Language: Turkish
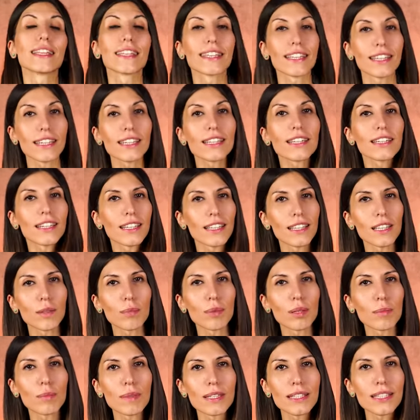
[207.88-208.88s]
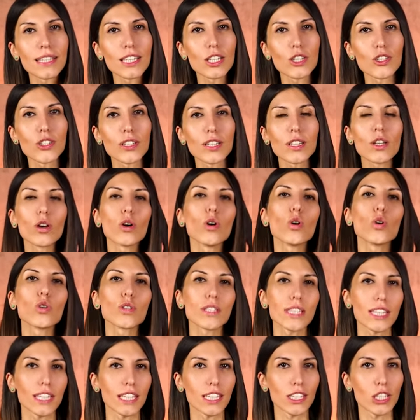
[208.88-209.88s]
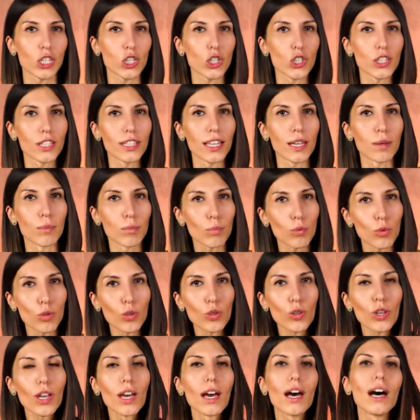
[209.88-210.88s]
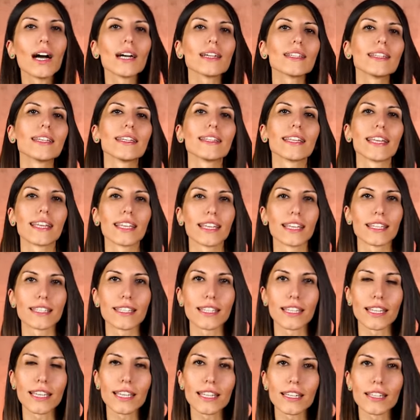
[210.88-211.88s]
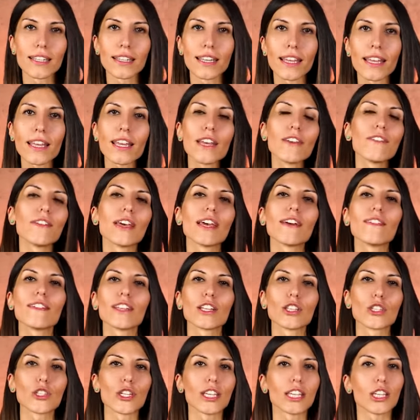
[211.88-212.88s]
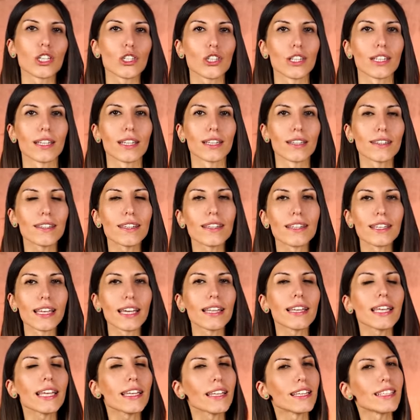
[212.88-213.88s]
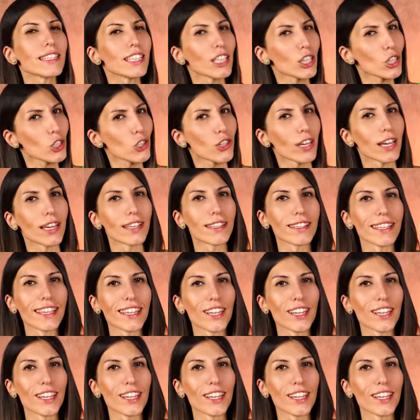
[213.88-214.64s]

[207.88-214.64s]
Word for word: Nikahın kıyılabilmesi için 18 yaşından büyük, akli dengesi yerinde ve evlenecek kişileri tanıyan en az iki şahit